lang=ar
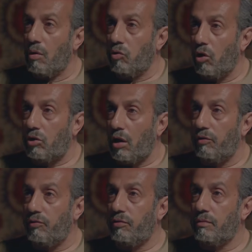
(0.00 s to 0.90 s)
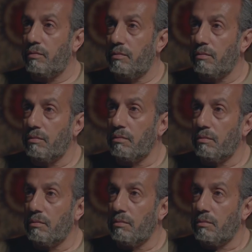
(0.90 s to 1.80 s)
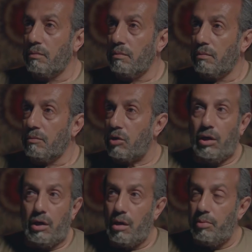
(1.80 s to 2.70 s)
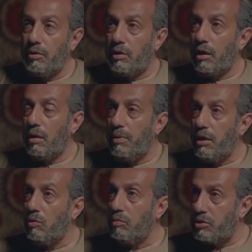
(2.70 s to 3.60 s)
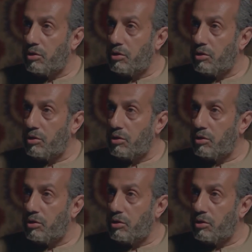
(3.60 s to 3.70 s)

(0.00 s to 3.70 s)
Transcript: الموضوع اختلف صحيح هي بنت غلبانة